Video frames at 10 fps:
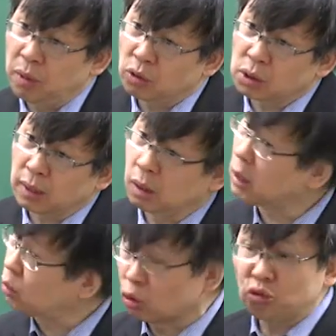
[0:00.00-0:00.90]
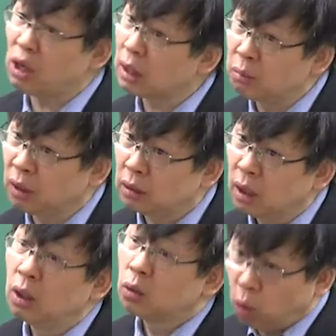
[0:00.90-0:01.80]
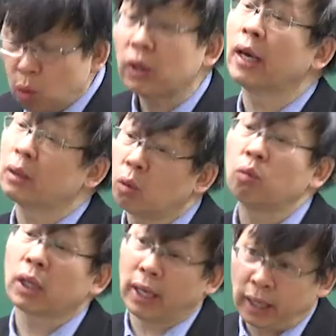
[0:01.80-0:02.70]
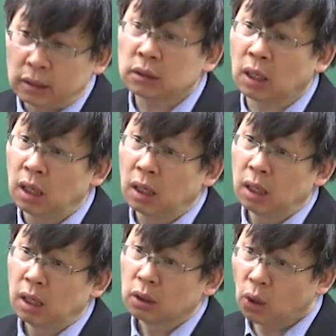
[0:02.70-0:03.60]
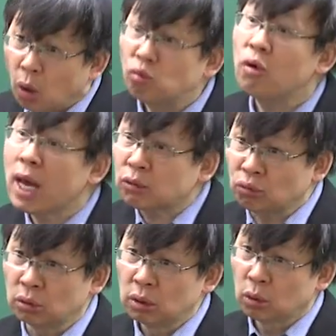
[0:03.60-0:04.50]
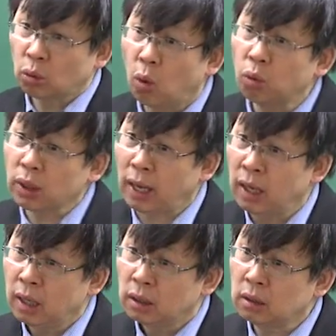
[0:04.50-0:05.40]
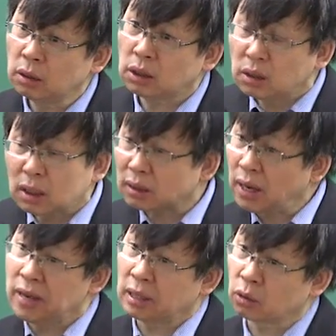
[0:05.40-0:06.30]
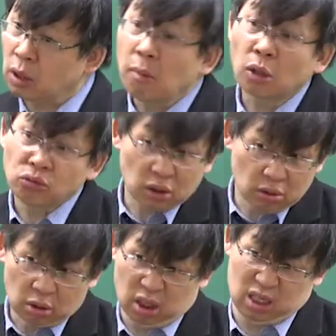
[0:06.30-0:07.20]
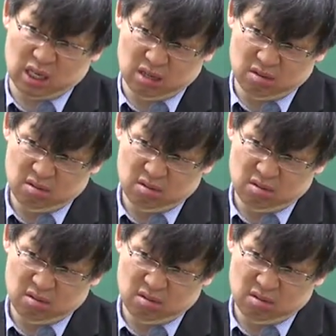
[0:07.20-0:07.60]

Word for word: 배웠지만 그보다 더 중요한 게 뭐예요? 통계, 통계. 그죠? 경우의 수, 통계. 이건 진짜 사회 나와서 써먹을 수 있는 것들이잖아요.